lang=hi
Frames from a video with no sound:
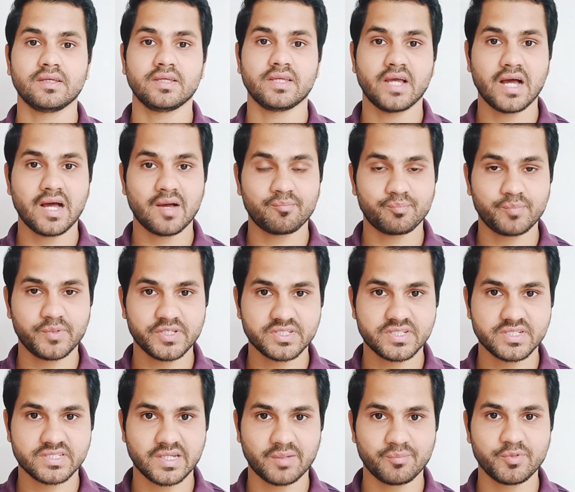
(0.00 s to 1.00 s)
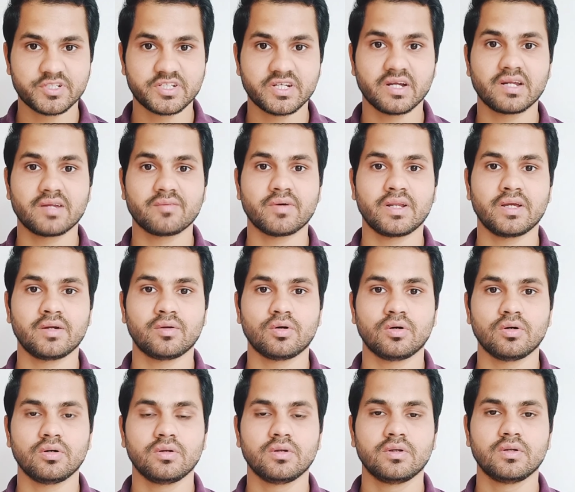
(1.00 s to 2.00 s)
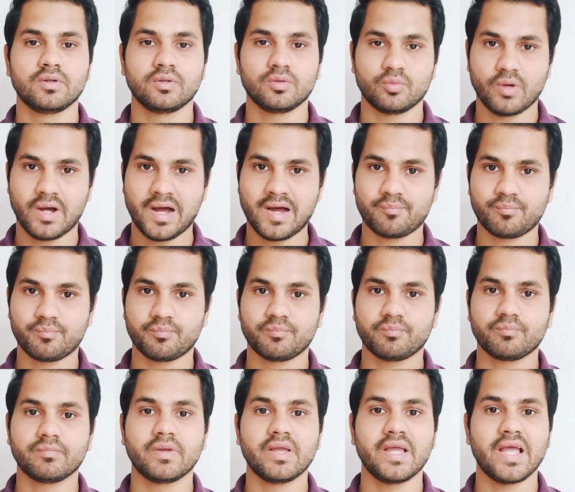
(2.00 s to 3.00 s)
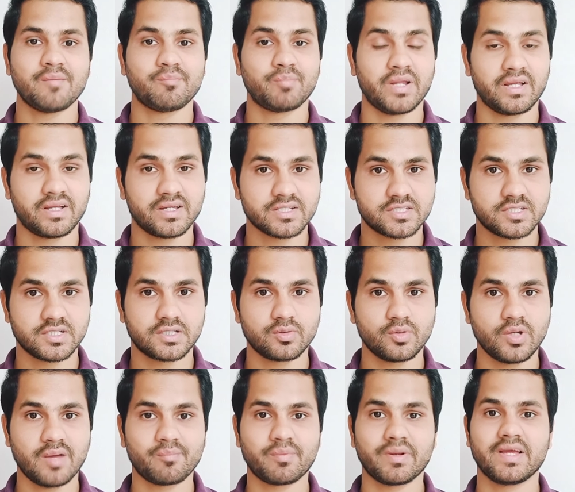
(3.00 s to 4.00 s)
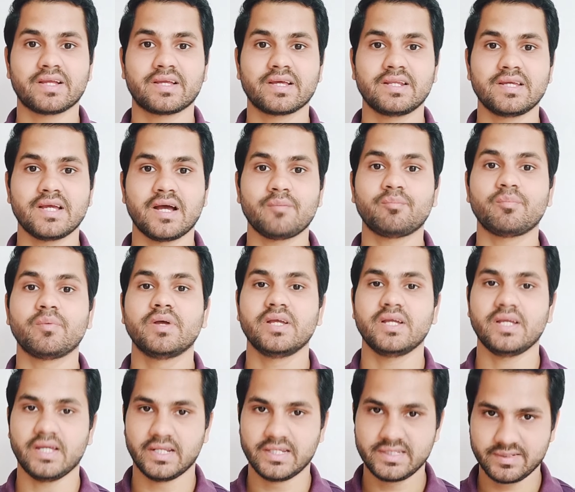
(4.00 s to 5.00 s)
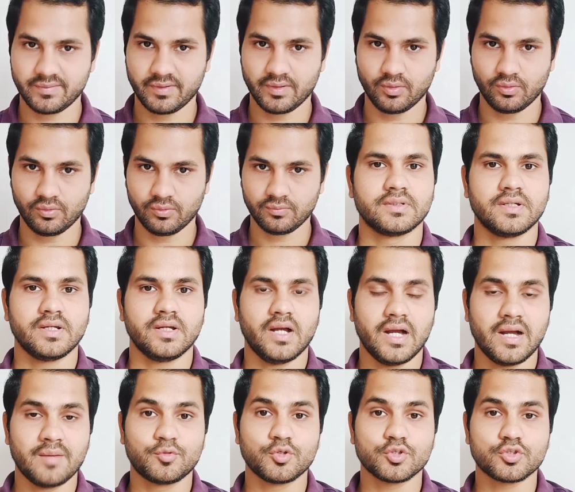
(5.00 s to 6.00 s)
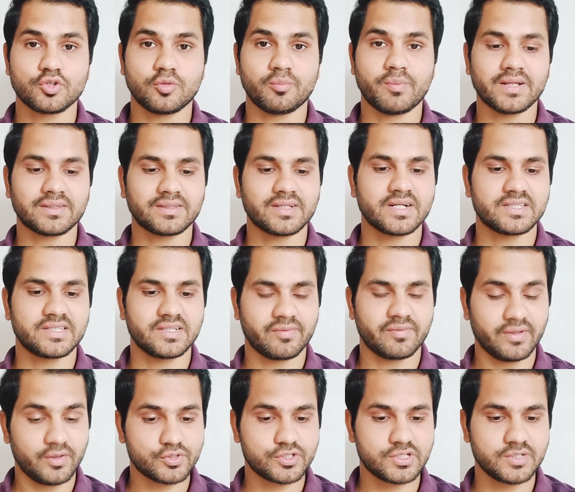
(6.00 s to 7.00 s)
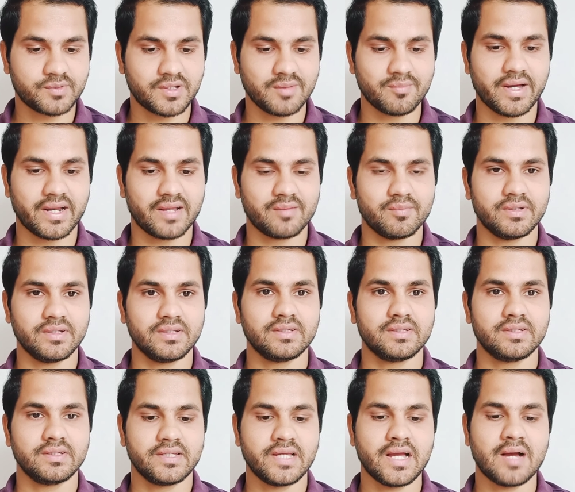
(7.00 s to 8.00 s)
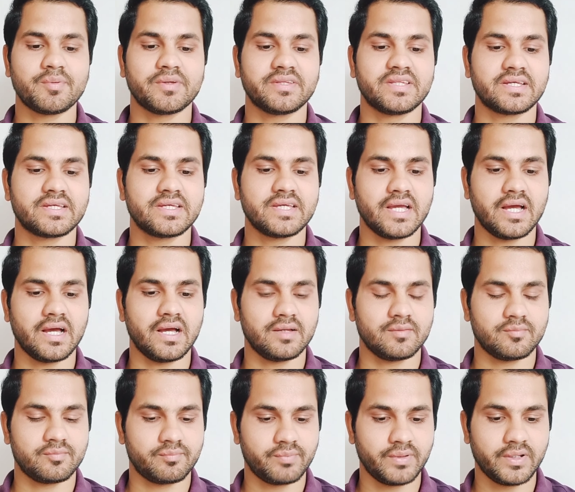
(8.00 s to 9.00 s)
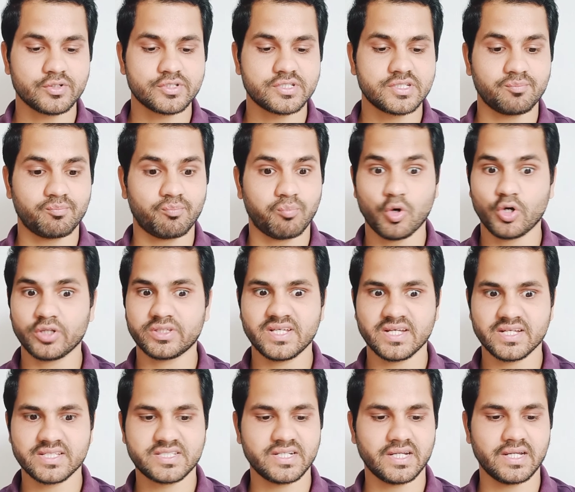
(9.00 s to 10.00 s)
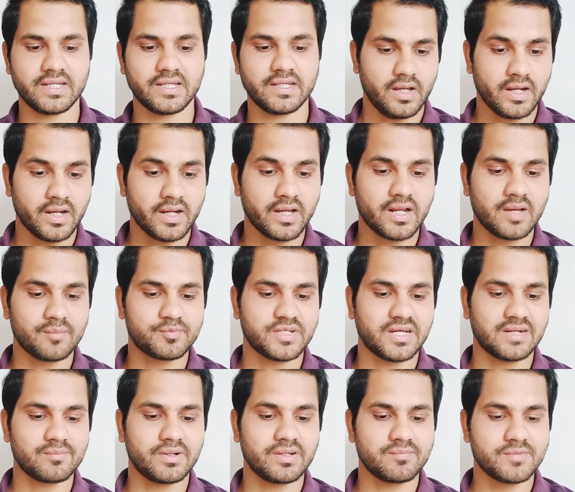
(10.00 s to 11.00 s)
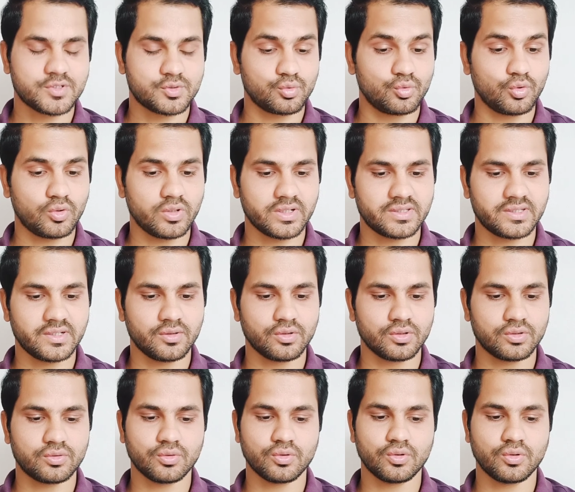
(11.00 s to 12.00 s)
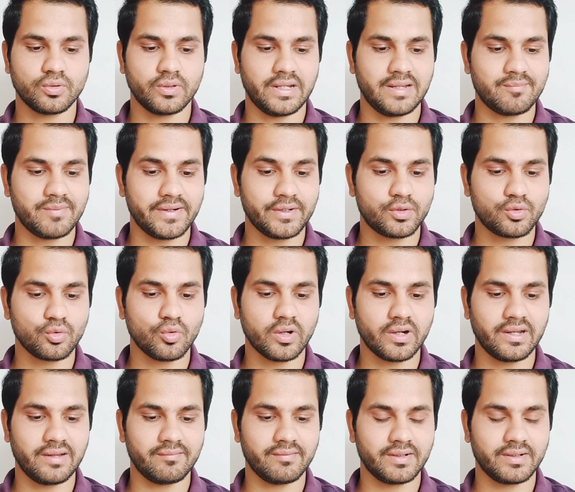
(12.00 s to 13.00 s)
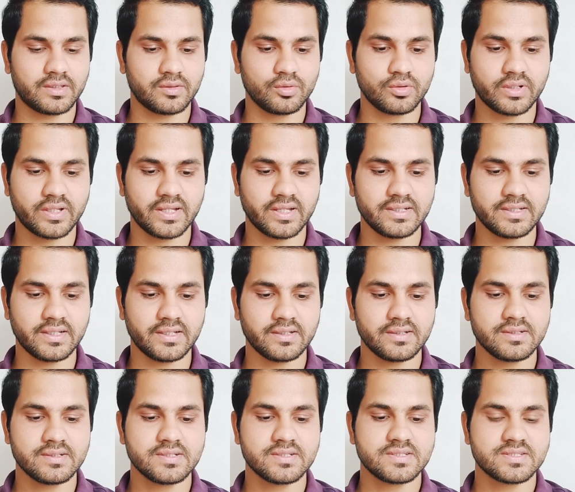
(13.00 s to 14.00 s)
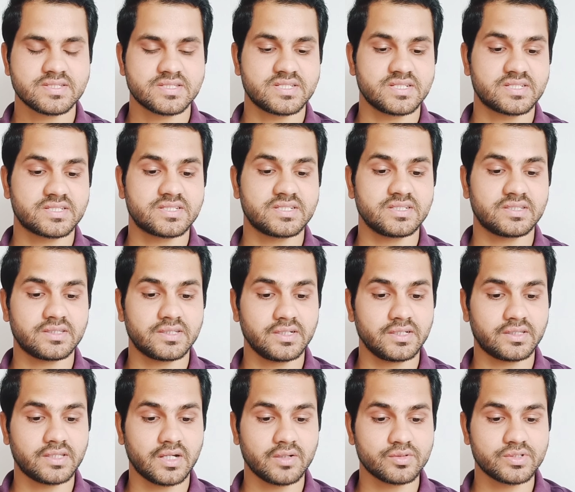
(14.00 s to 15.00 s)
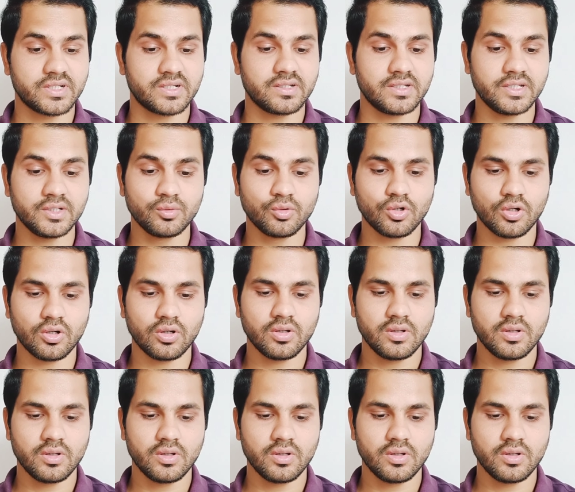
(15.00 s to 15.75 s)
या आप पी सबमिट करने वाले हो तो आप अप्लाई कर सकते हो अप्लाई के लिए आप एलिजिबल हो अब दोस्तों बात करते हैं फेलोशिप के बारे में यहाँ पे देखिए फेलोशिप बहुत ही अच्छा है अगर आप जर्मनी में शुरू करते हो तो लेवल टू और लेवल थ्री के लिए सिक्सटी थ्री थाउजेंड यूरो